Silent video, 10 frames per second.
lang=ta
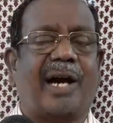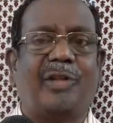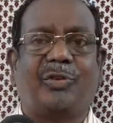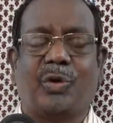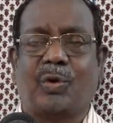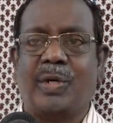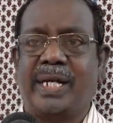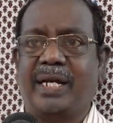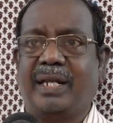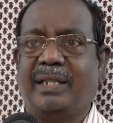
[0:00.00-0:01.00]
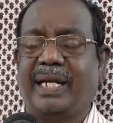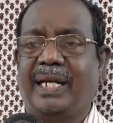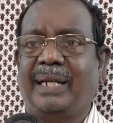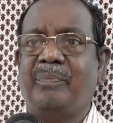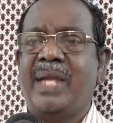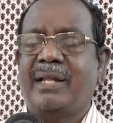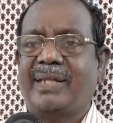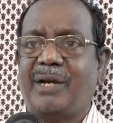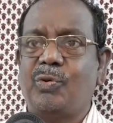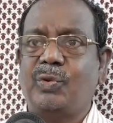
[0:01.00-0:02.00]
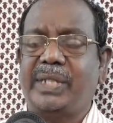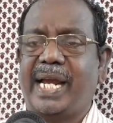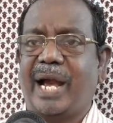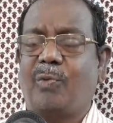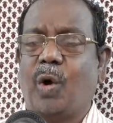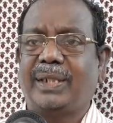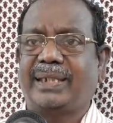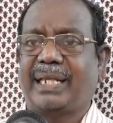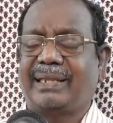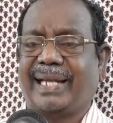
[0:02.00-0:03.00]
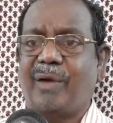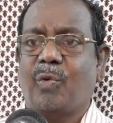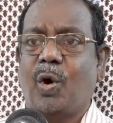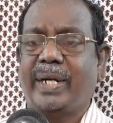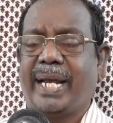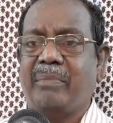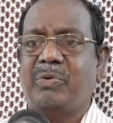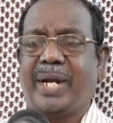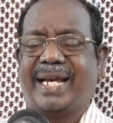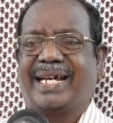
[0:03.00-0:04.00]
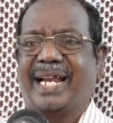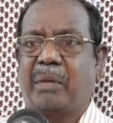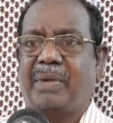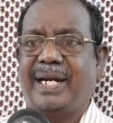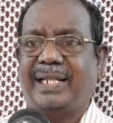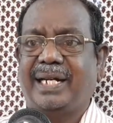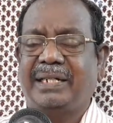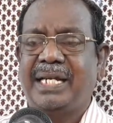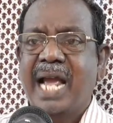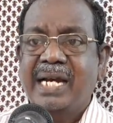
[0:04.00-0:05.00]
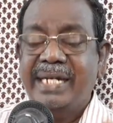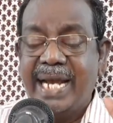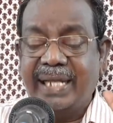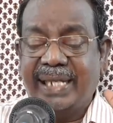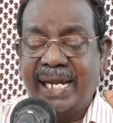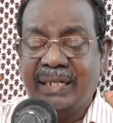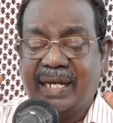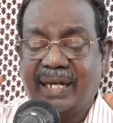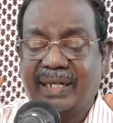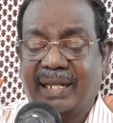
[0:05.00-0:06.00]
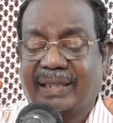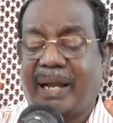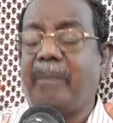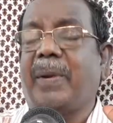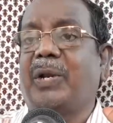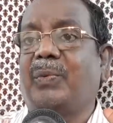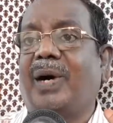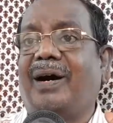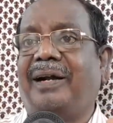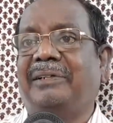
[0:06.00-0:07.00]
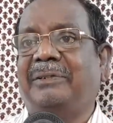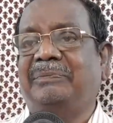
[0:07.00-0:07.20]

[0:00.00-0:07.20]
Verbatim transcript: காத்து கொண்டிருந்து தன்னுடைய ஓட்டத்தை ஓடி முடிக்கிற மனிதன் நீதியின் கிரீடத்தை பெறுவான்